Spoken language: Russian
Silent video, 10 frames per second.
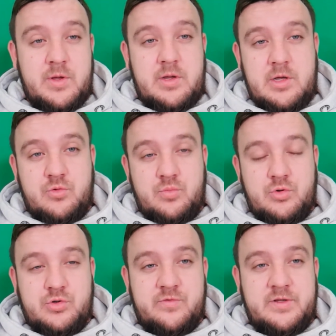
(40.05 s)
И я
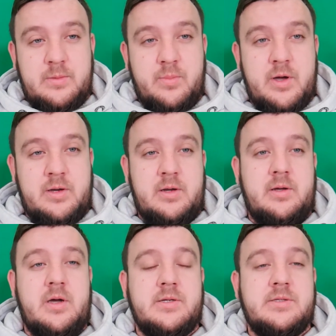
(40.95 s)
думаю, что в этой паре
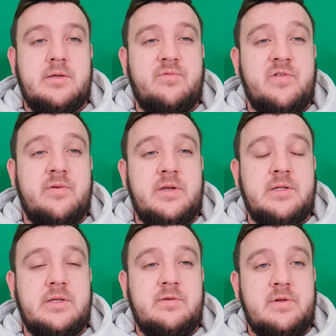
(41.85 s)
как раз таки
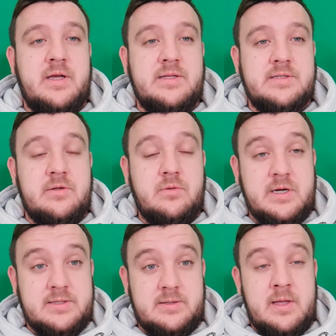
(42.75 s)
фаворит является
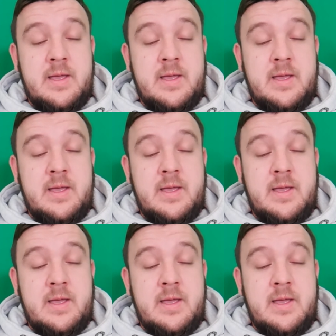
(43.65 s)
Ньюкасл.